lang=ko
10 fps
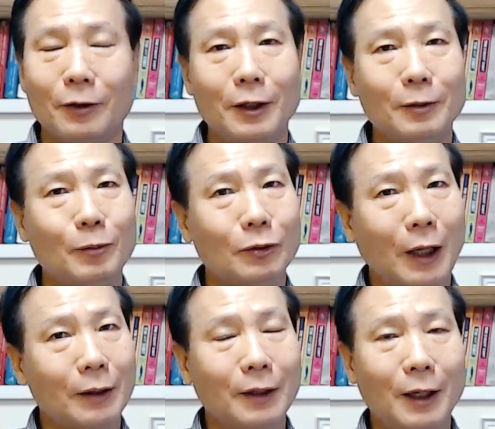연예인이 뭐
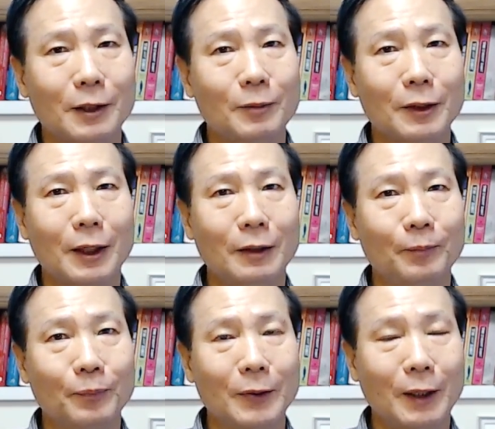다른 게 아닙니다.
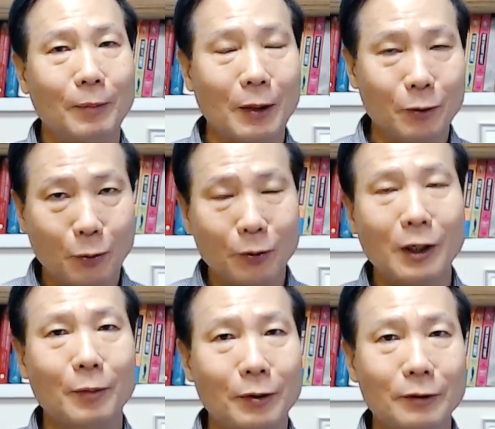네, 바로
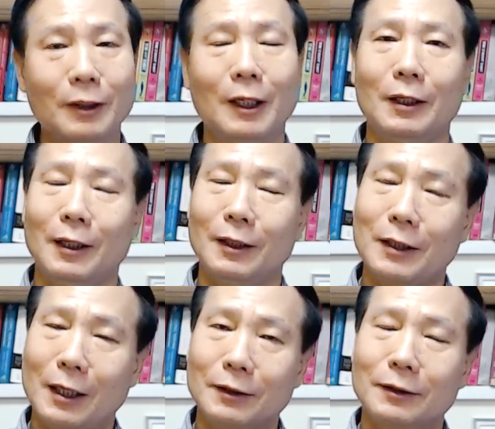이렇게 하면은 예,
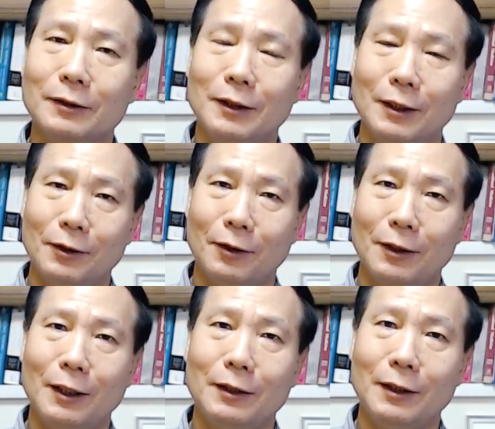작은
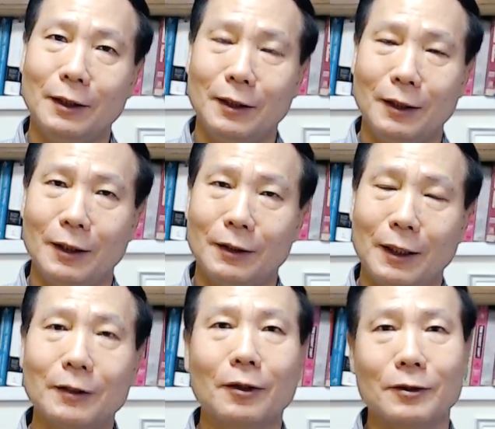연예인이
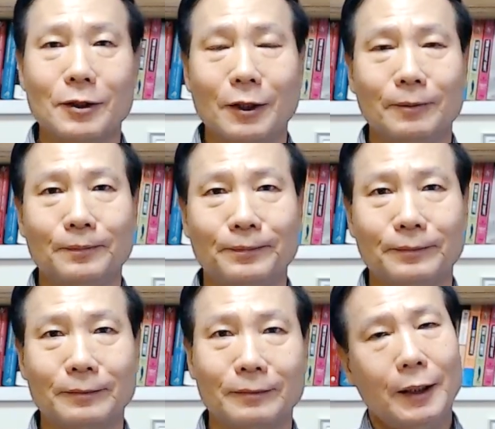되는 거죠.
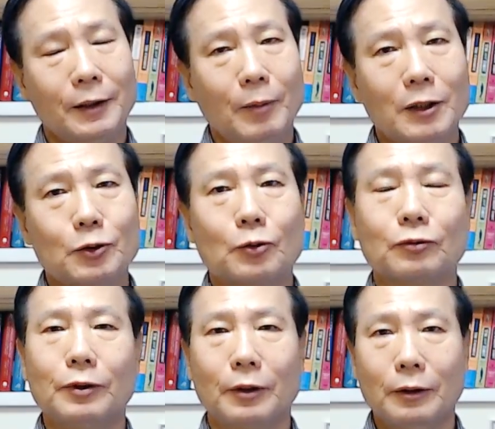
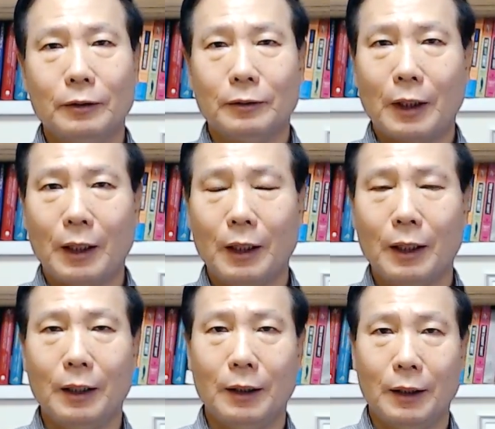대리만족은요
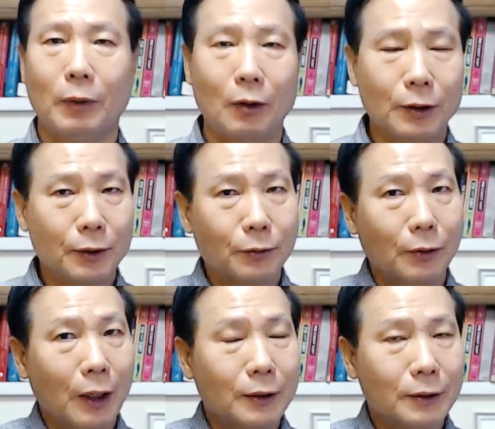다
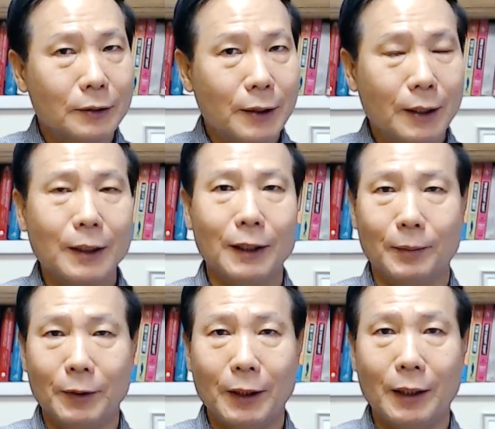머리로 하는
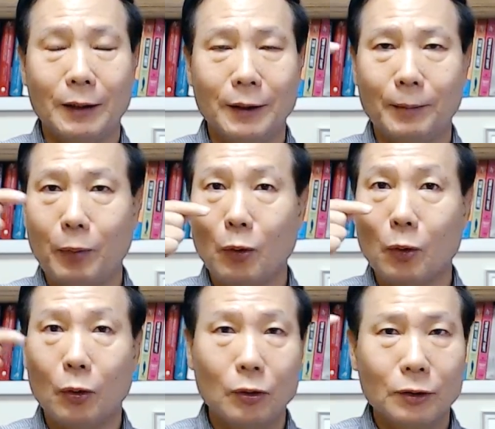생각입니다 네,
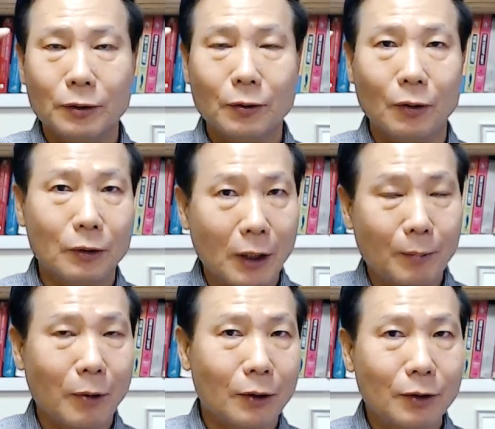보고 듣고
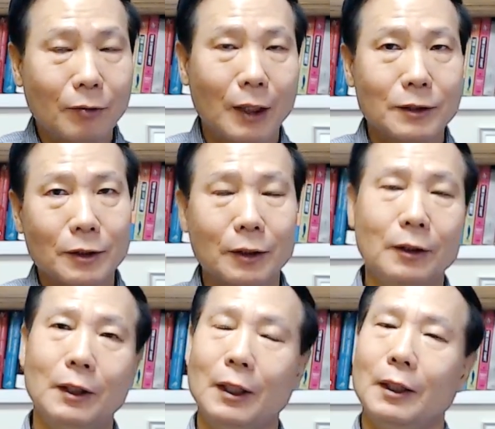다 머리로
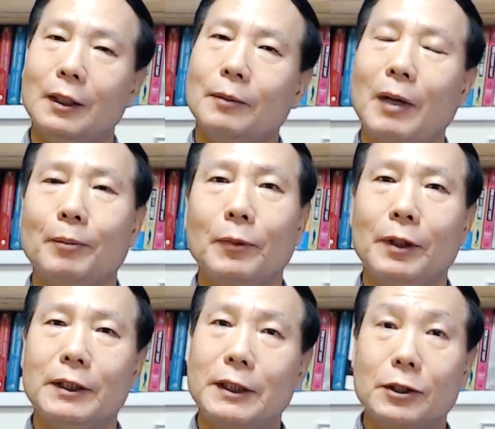하죠
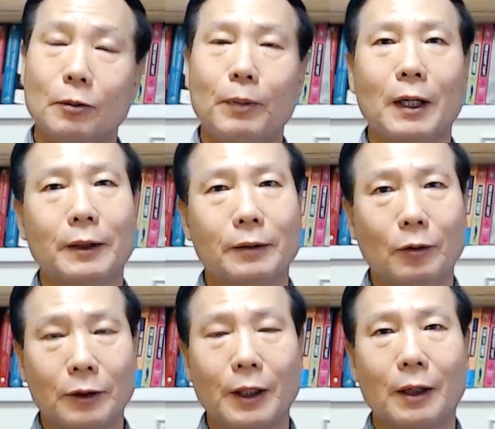반면에 직접 하기는
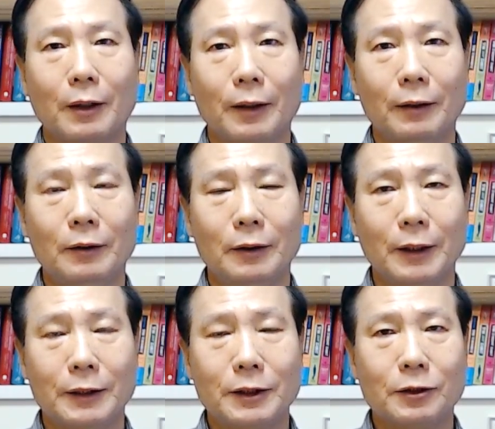어떻게 할까요
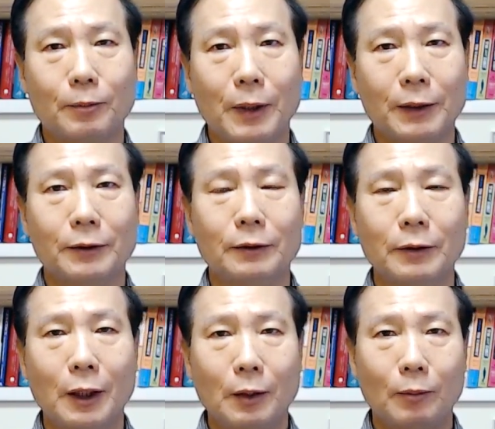네, 직접
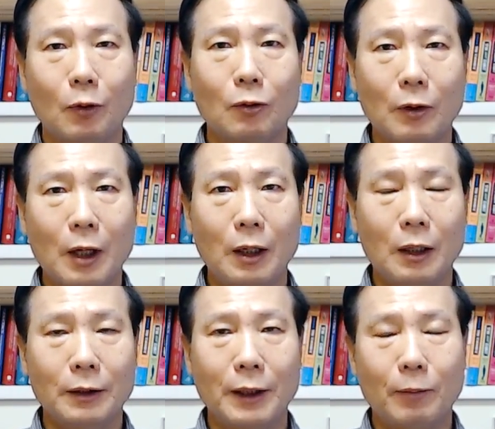하기는
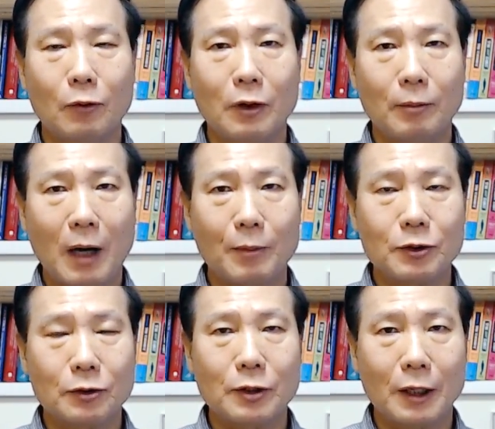뭔가 내 몸과 마음을
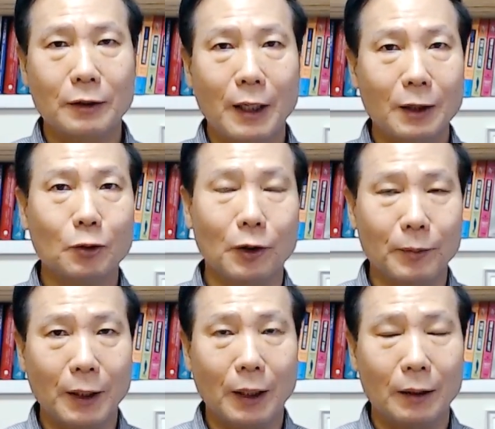써서 하는
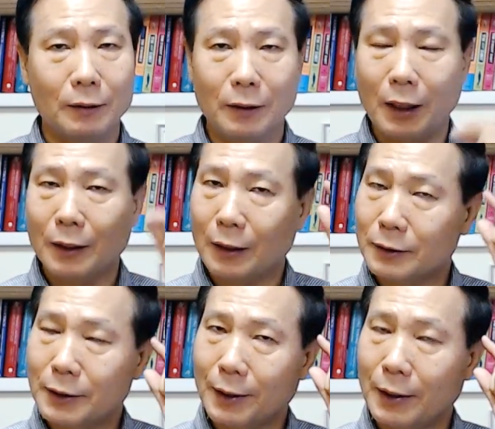행동입니다 그러니까
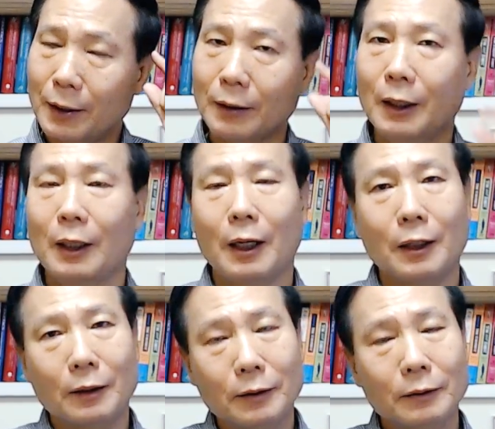하나는 생각
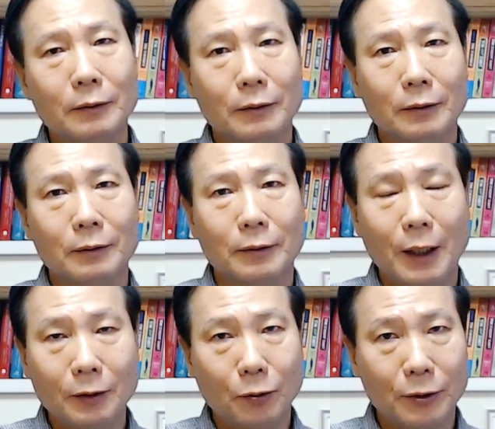하나는 음,
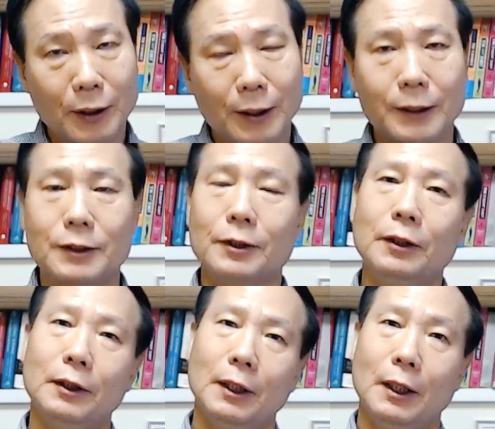행동이
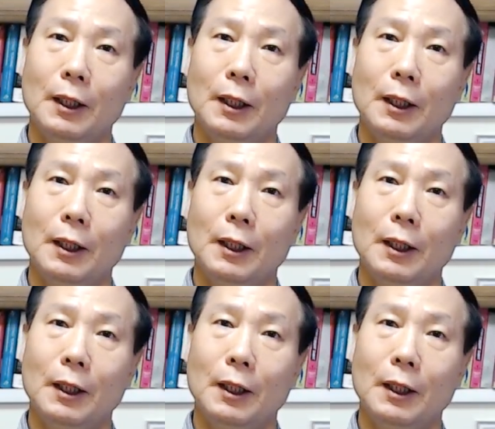되겠죠